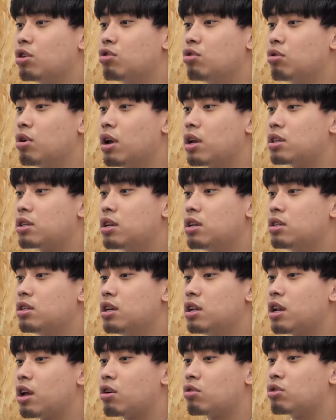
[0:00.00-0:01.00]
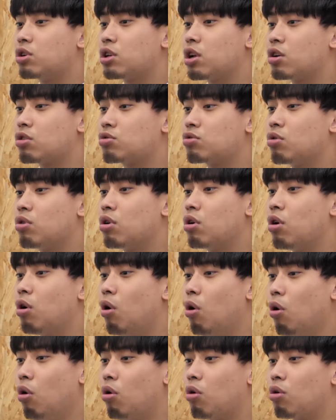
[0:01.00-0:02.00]
就可以真正了解到说，
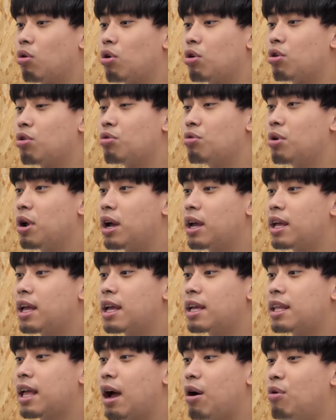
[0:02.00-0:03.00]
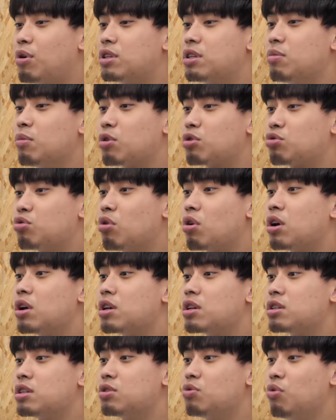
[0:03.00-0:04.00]
哦，原来他会这么
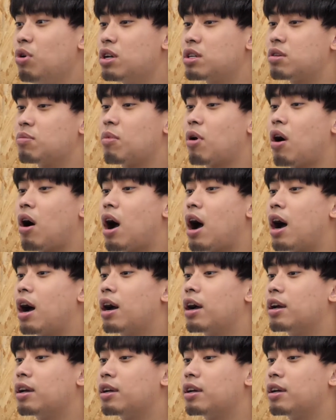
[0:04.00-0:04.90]
做是为什么啊？